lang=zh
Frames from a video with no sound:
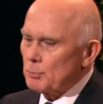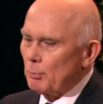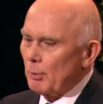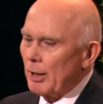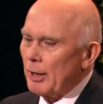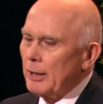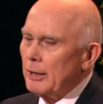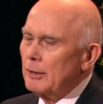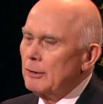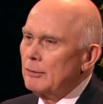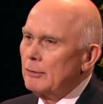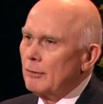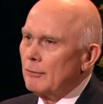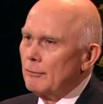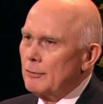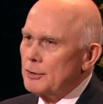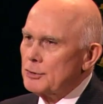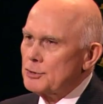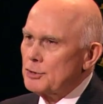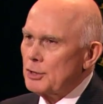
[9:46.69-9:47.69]
刘易
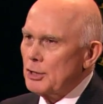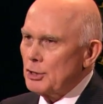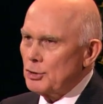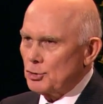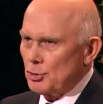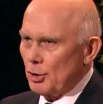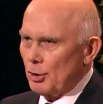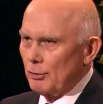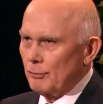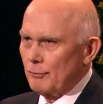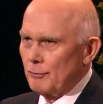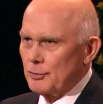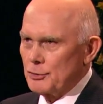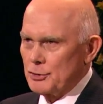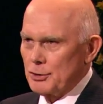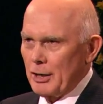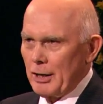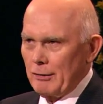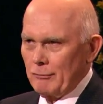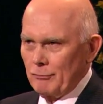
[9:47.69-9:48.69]
斯解释救
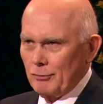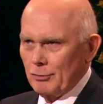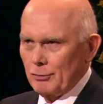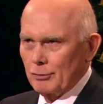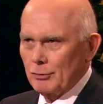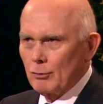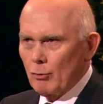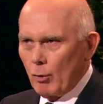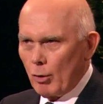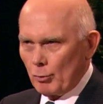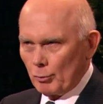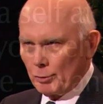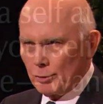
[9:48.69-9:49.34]
主的这项教